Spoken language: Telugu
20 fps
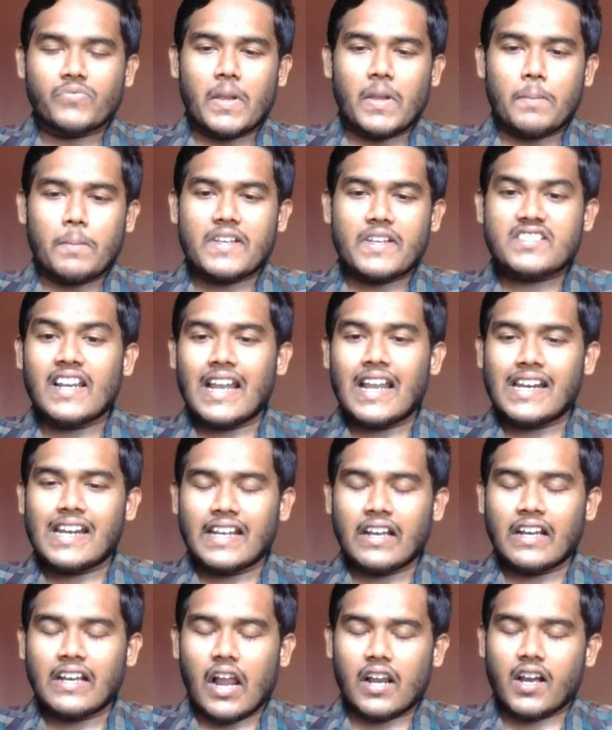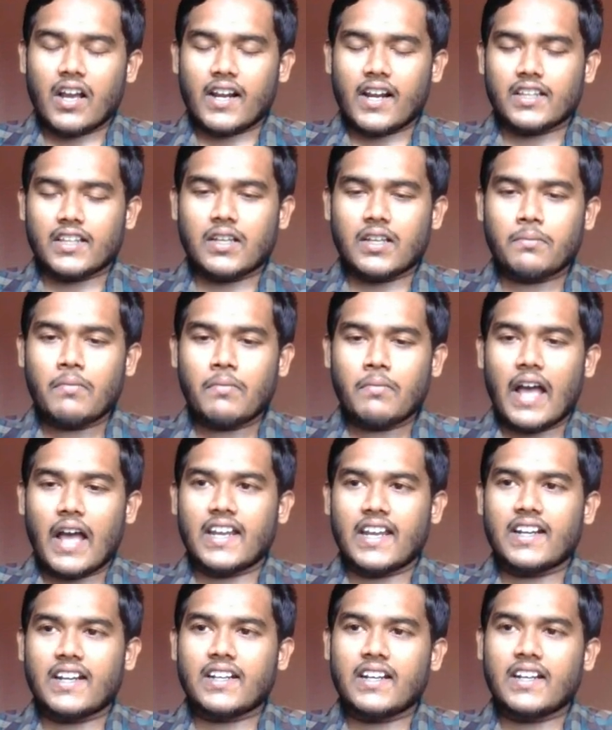మిషన్ లెర్నింగ్ అల్గారథం
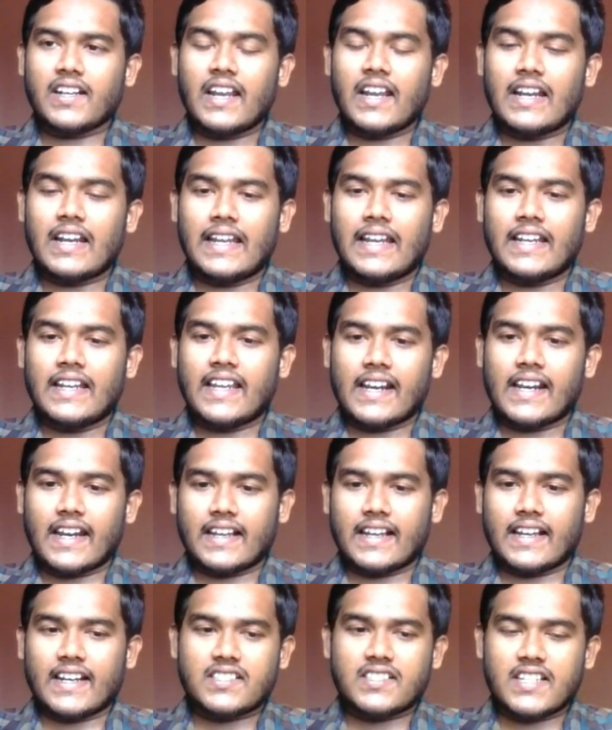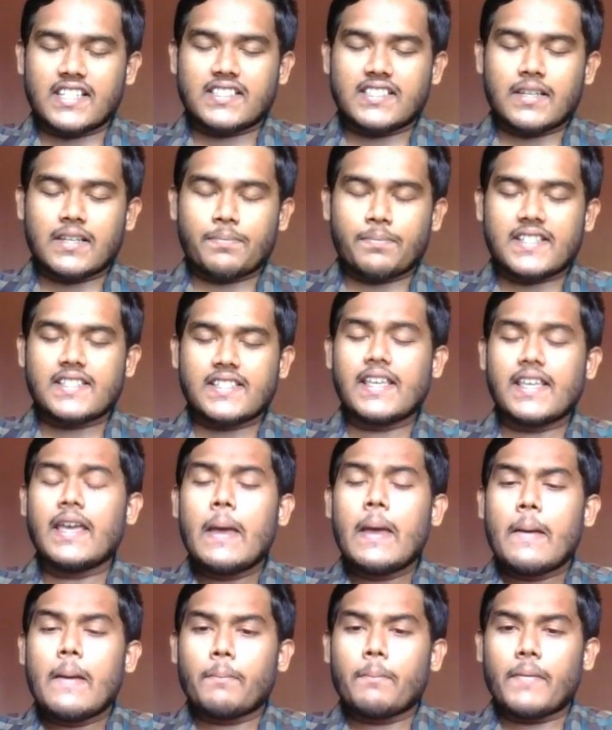అదేంటంటే లీనియర్ రెగ్రెషన్ అని చెప్పేసి
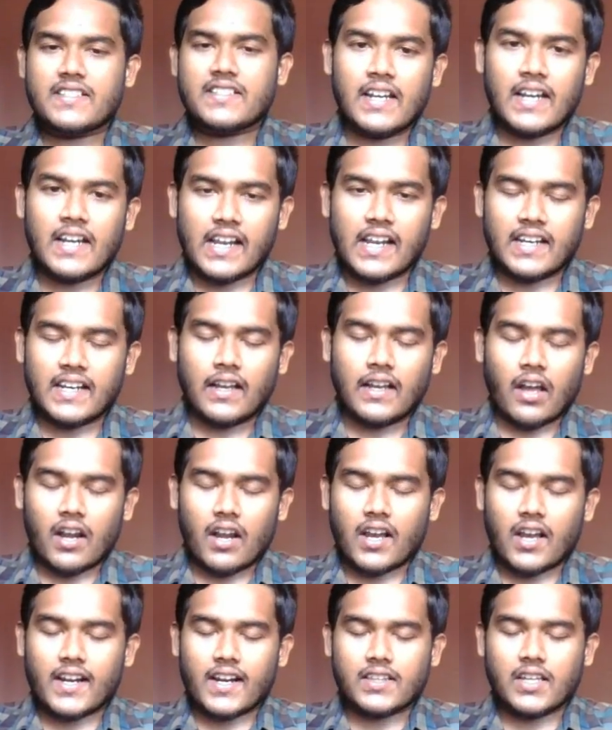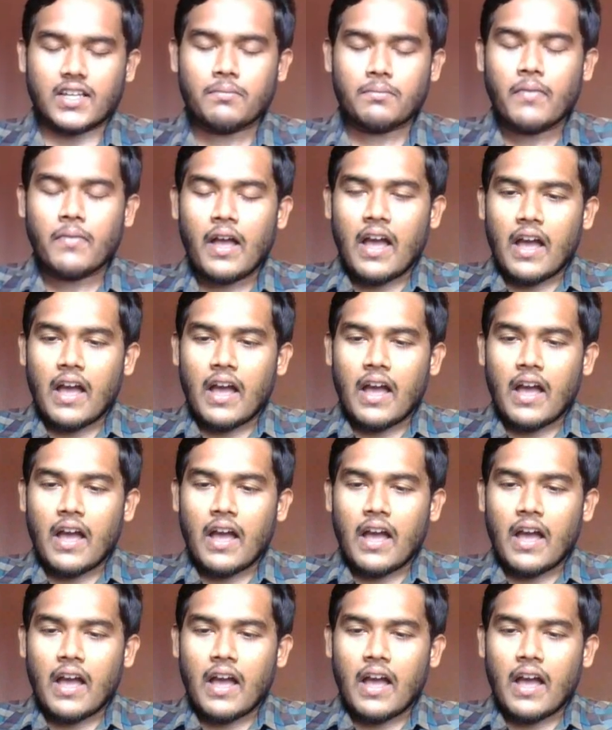మిషన్ లెర్నింగ్ అల్గారథం